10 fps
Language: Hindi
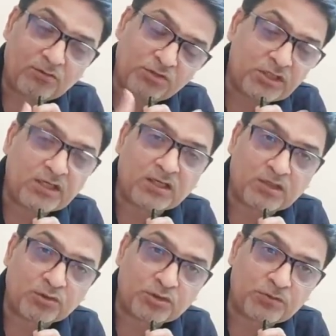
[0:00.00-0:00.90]
कुछ नहीं
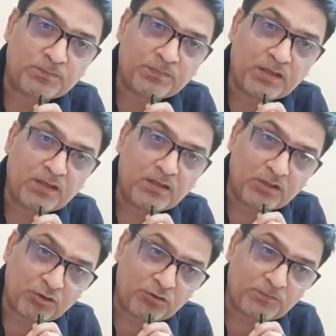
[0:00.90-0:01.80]
करना दोस्तों
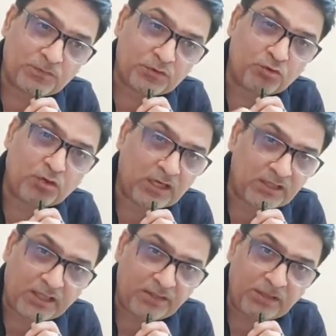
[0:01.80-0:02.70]
देखो जो
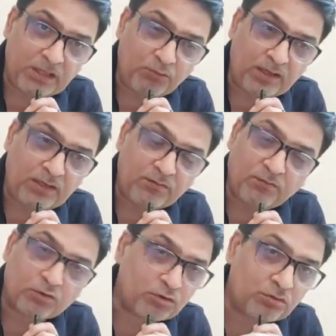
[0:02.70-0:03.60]
खानदानी मिला हुआ है
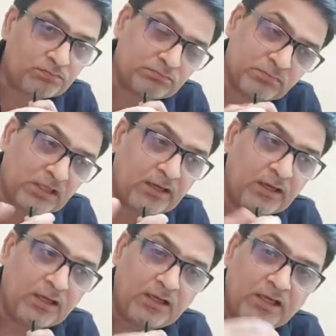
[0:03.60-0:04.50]
वो तो मिला है
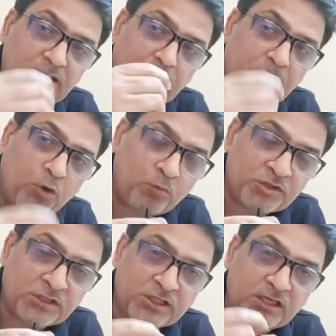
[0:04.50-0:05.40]
लेकिन जब आपका
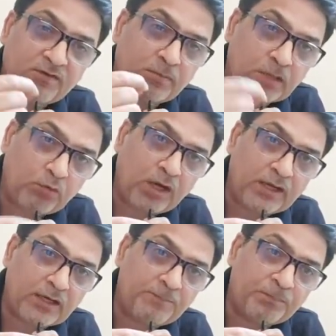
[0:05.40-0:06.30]
होमोसिस्टिन लेवल बढ़ा हुआ
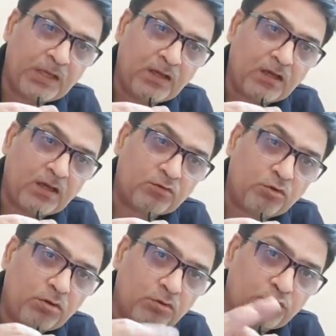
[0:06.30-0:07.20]
आएगा
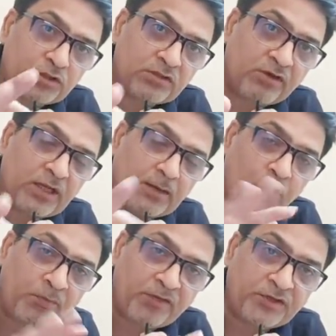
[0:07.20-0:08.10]
तो कुछ दवाइयाँ
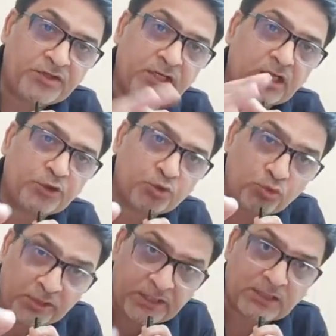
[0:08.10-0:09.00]
आपको प्रिवेंशन के लिए
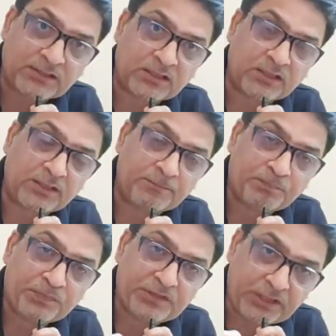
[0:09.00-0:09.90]
शुरू की जा सकती हैं
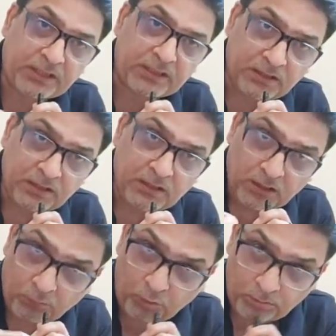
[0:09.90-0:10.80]
ठीक है
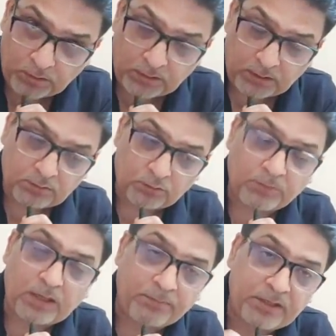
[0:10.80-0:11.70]
वो तो
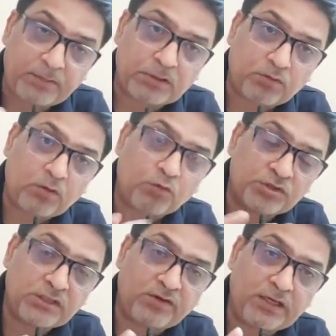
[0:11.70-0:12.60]
मैं अभी नहीं बताऊँगा कौन
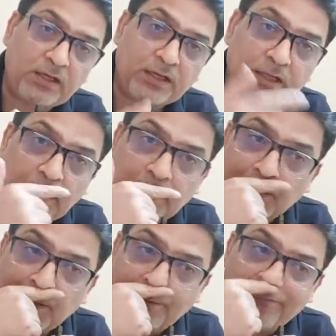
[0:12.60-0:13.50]
सी दवाइयाँ हैं लेकिन हाँ
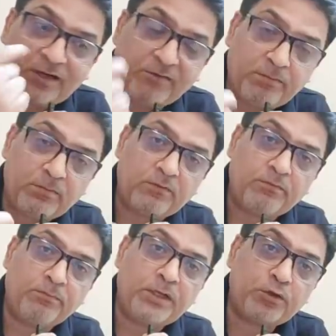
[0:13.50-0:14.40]
विटामिन
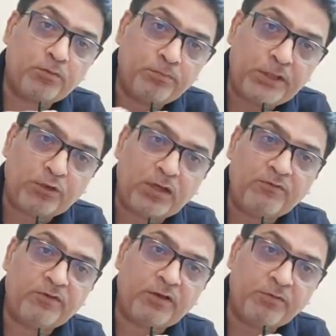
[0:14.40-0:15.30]
बी बी
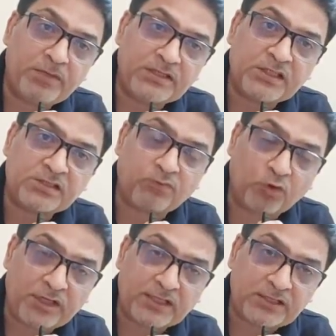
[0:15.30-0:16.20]
ट्वेल्व विटामिन बी सिक्स
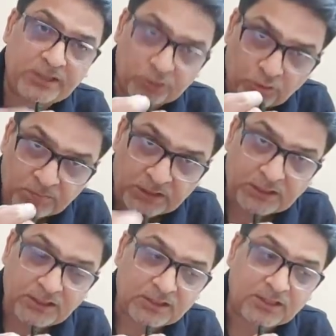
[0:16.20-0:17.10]
फोलिक एसिड ये तो हम
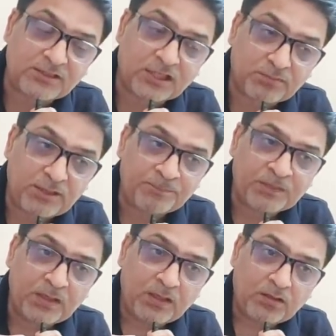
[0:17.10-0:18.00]
देते ही देते हैं साथ में
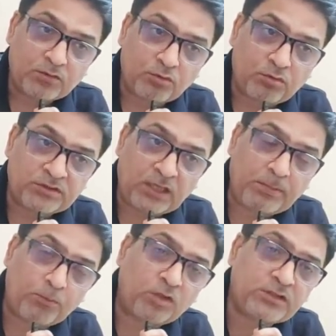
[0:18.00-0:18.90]
तो जहाँ
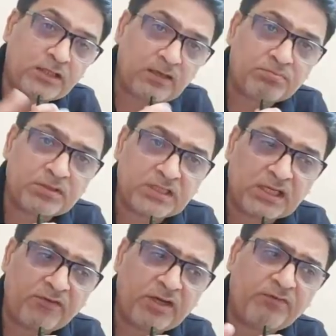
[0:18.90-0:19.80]
पे बहुत ज़्यादा
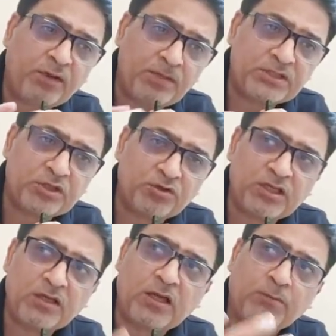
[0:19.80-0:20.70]
सिग्निफिकेंट फैमिली हिस्ट्री
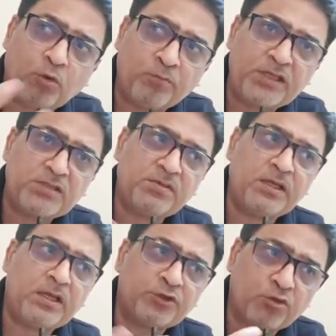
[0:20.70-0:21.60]
होती है और आप ओबीज भी
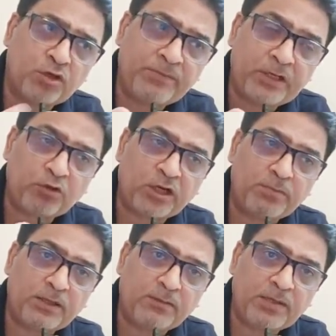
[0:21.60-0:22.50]
हैं शुगर भी है तो कई
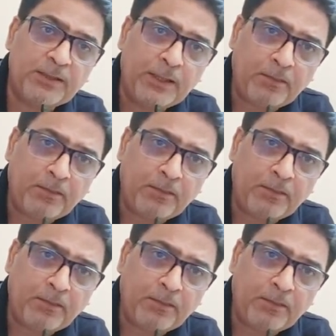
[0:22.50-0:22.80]
बार हमें